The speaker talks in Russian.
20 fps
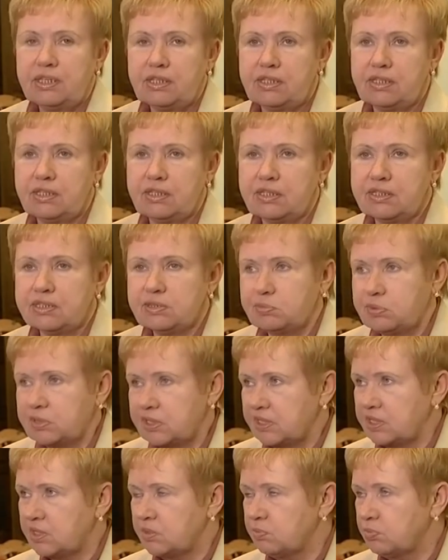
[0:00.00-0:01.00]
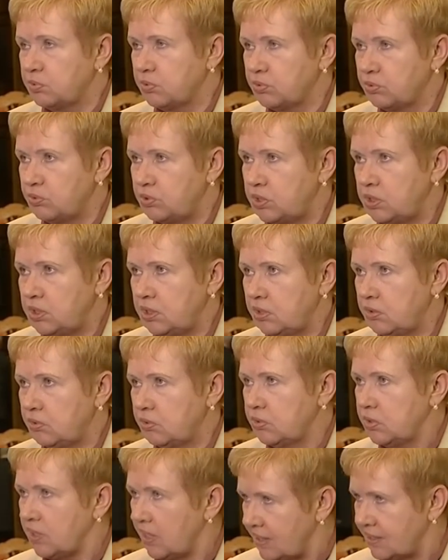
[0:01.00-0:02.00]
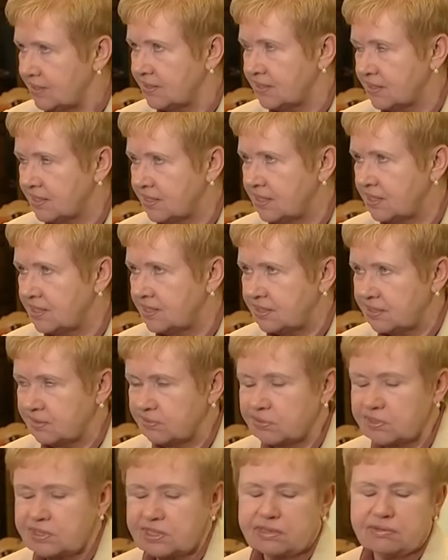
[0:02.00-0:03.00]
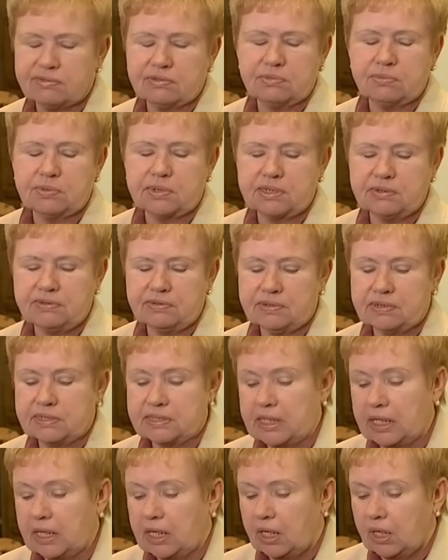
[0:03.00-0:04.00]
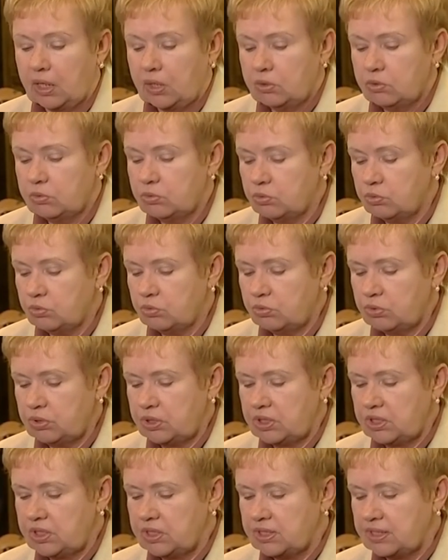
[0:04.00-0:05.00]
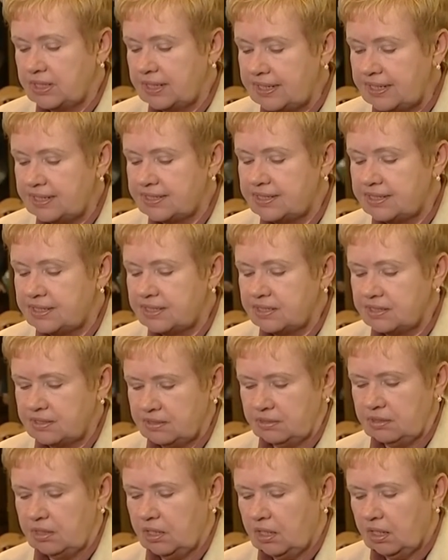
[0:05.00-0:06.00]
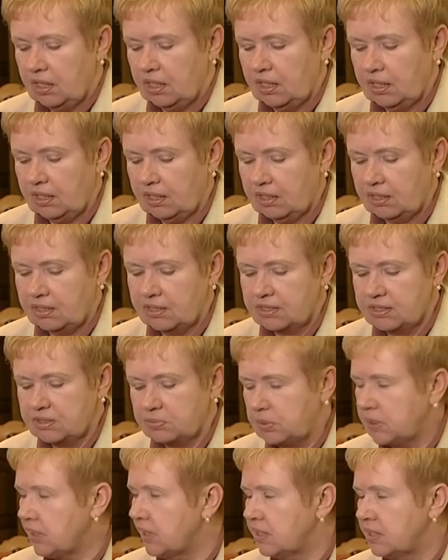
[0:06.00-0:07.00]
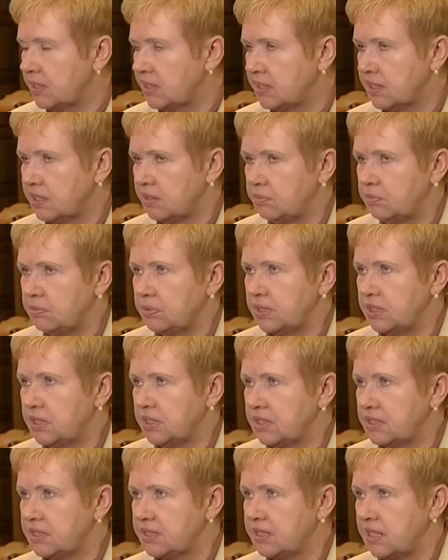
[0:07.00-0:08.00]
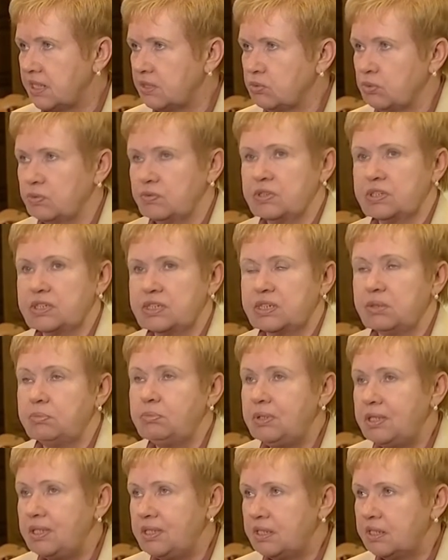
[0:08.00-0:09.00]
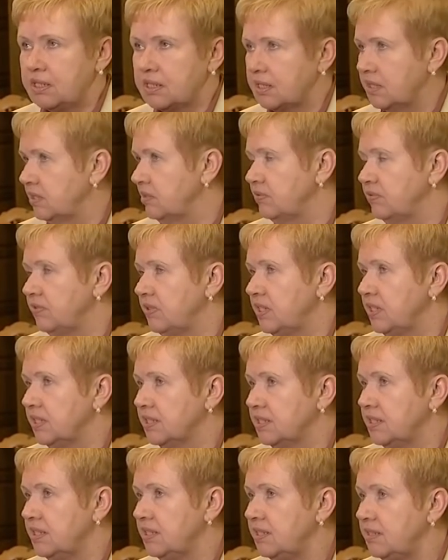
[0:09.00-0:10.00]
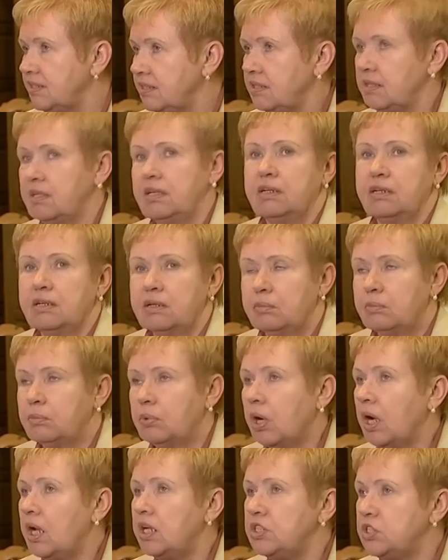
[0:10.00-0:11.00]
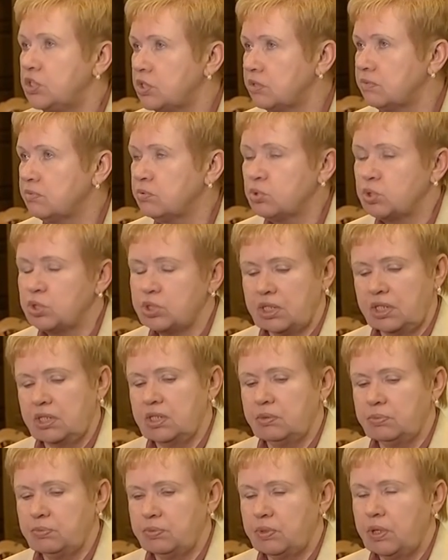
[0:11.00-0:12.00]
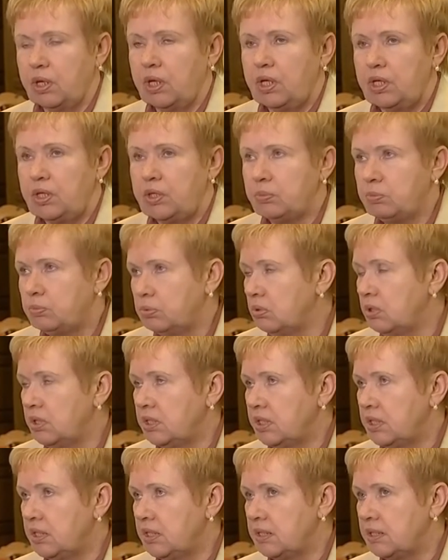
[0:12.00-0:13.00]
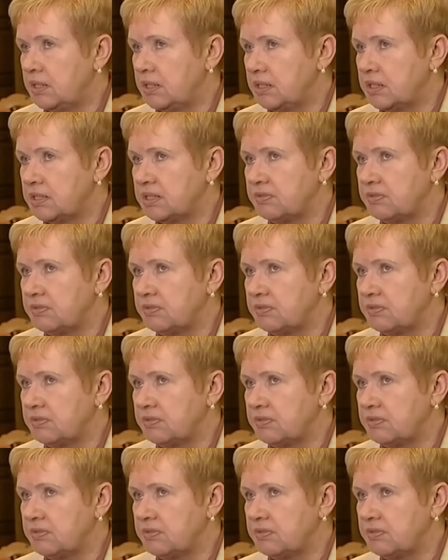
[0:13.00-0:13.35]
И избиратели получают альтернативу для выборов. Ну и третье, а, избирательная кампания становится менее конфликтной по количеству жалоб и более